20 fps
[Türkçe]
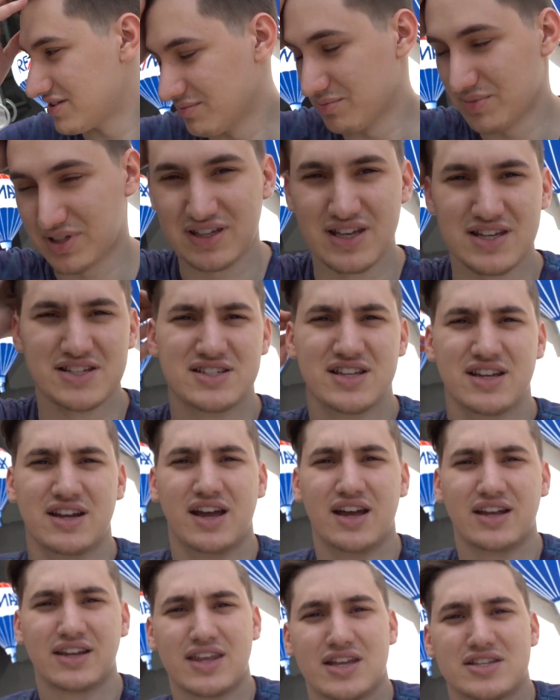Şimdi gençler
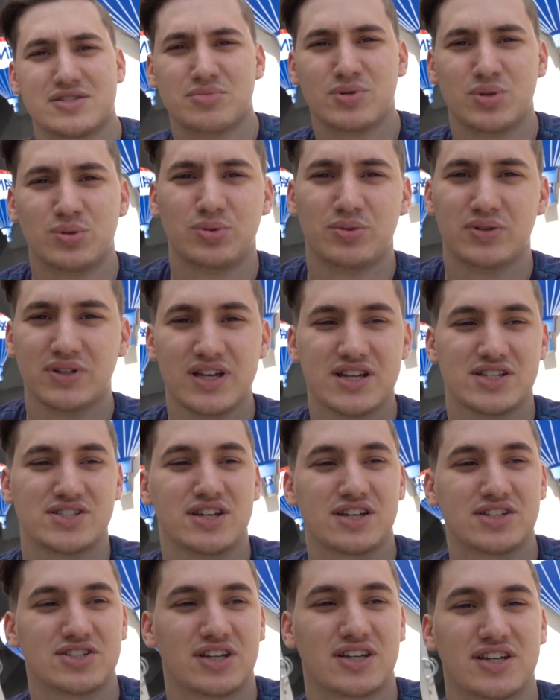herkes birbirine
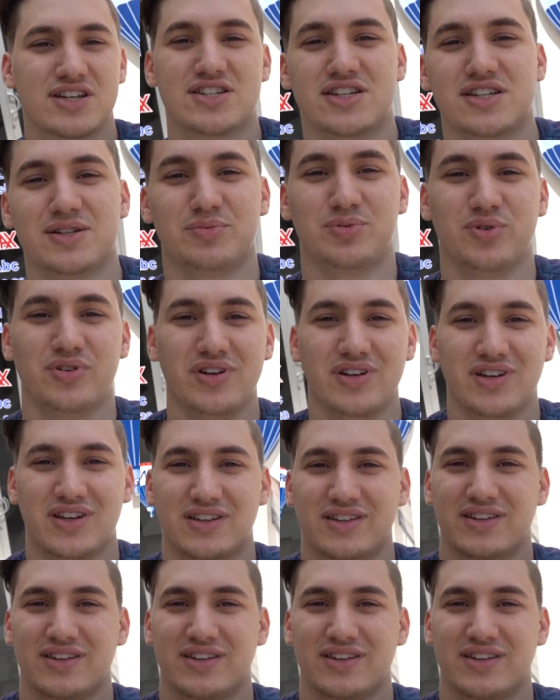eşek şakası yapıyor.